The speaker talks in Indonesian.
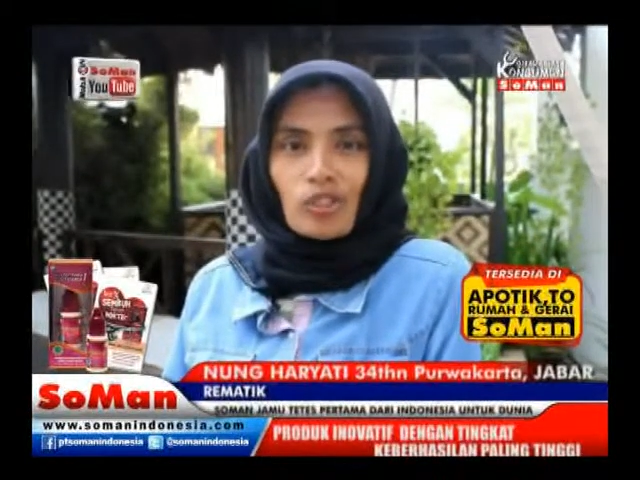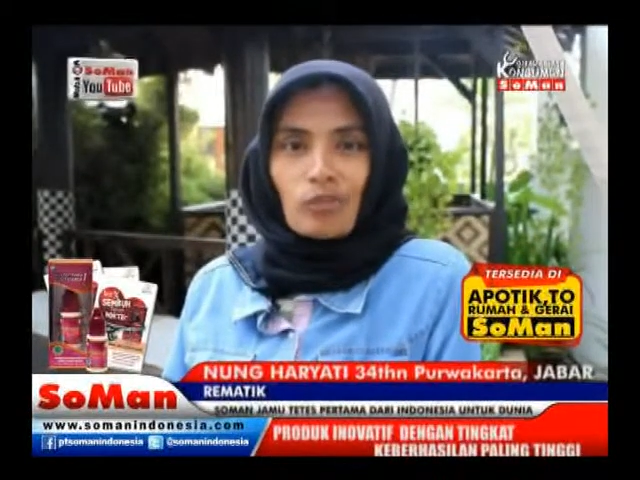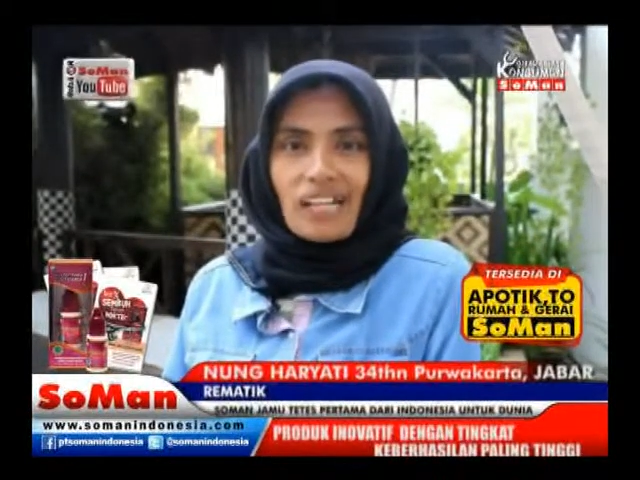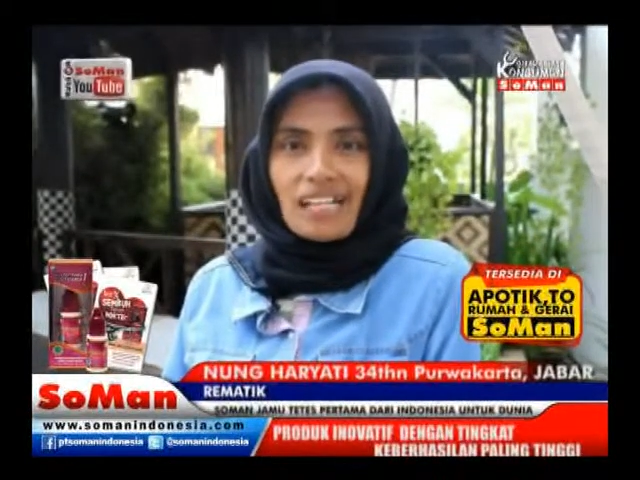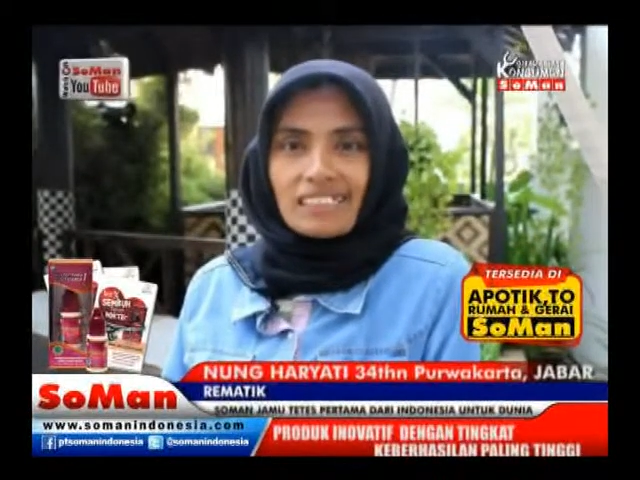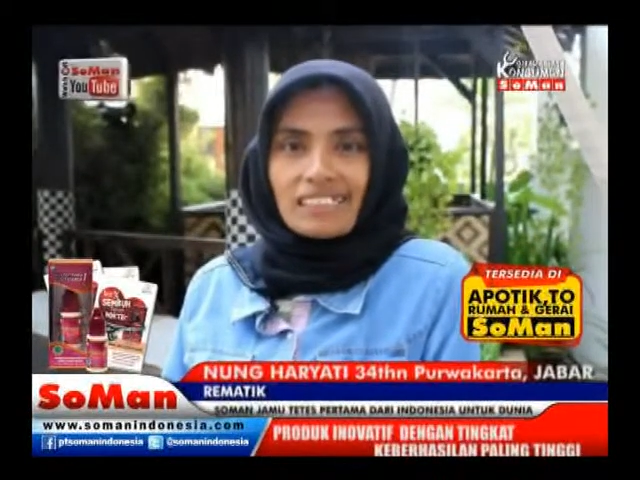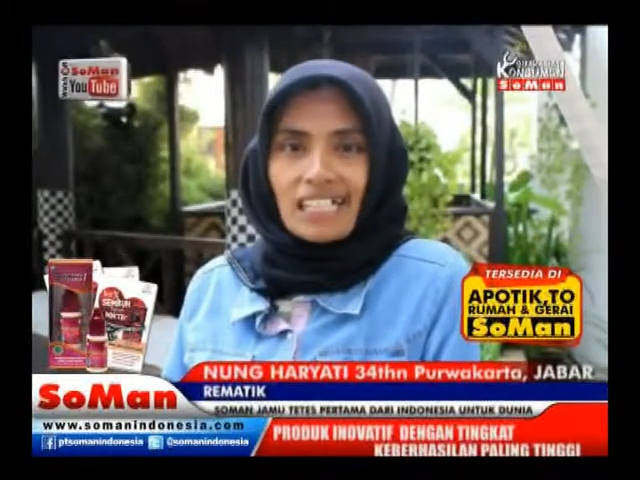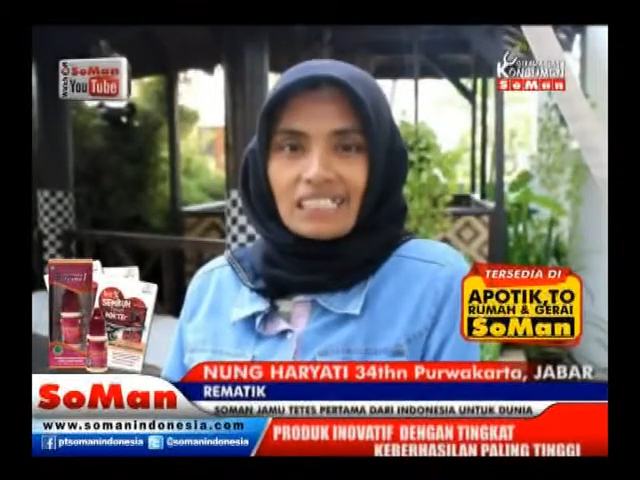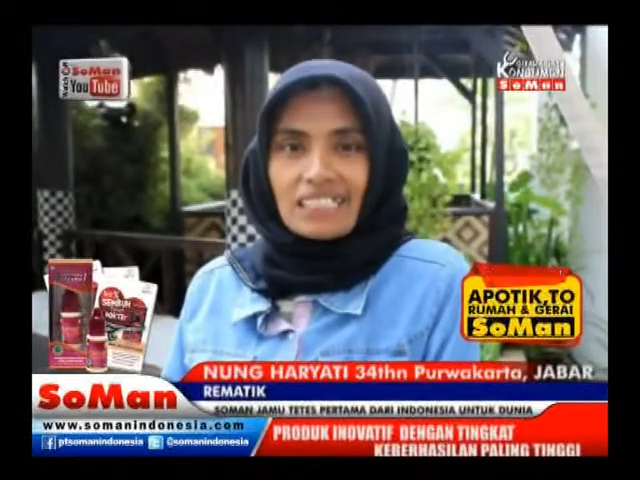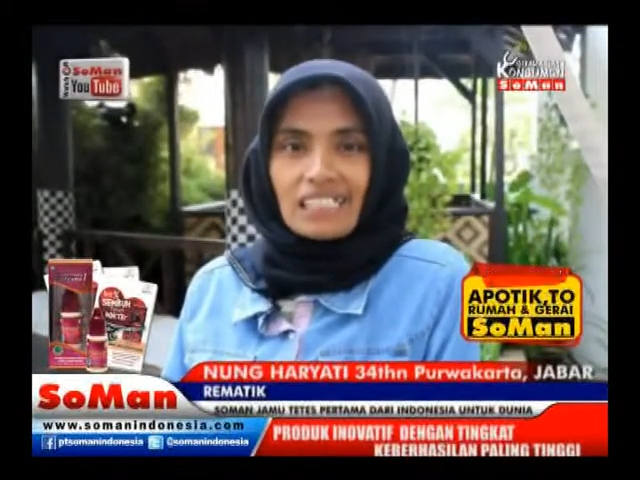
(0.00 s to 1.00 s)
perubahan
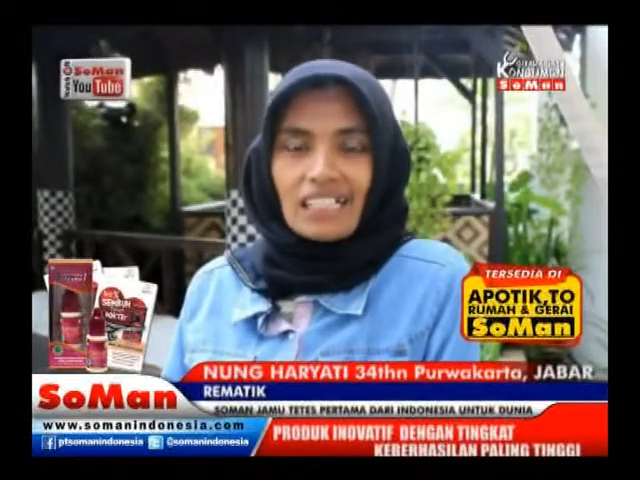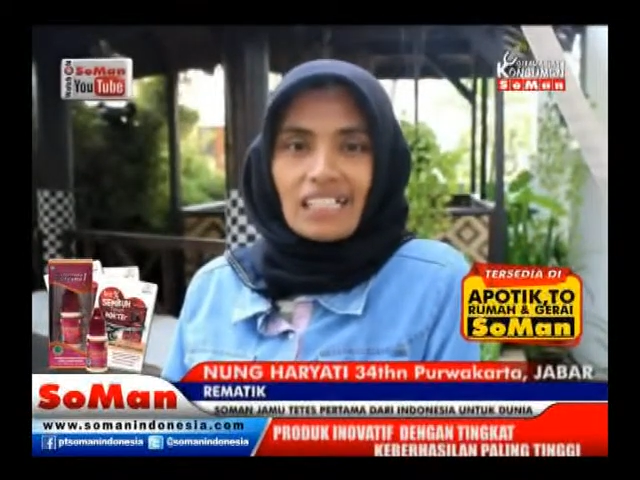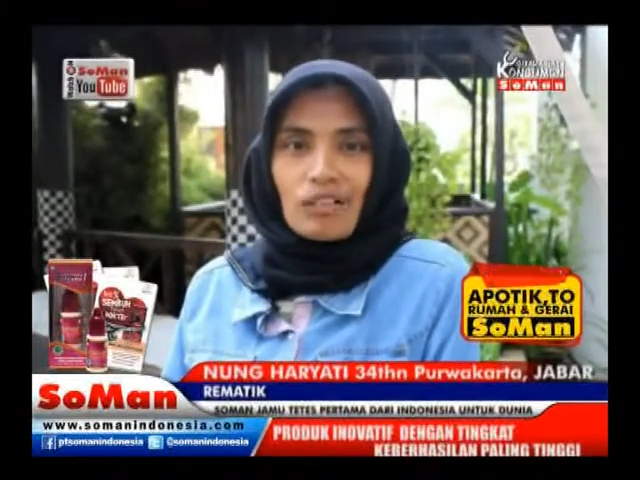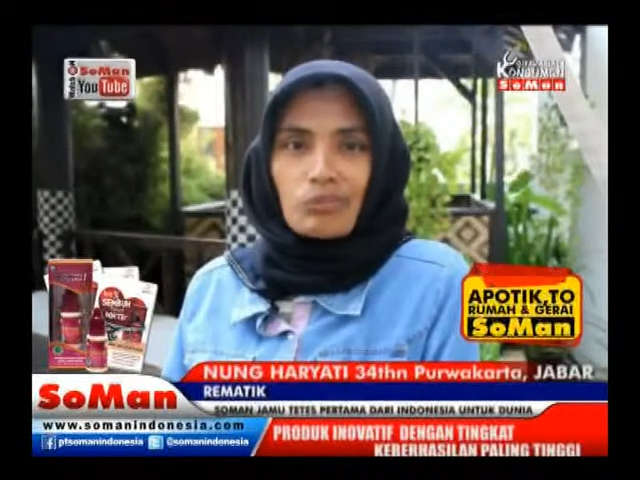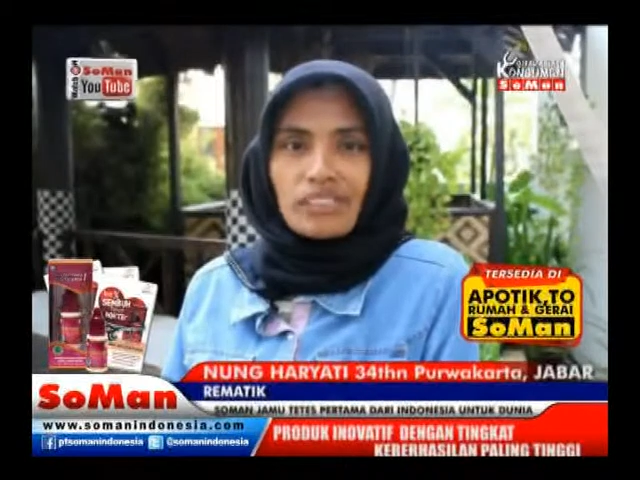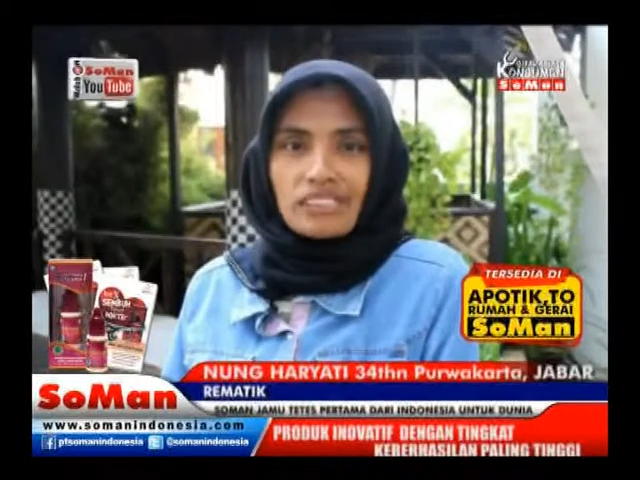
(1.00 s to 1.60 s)
kesehatan saya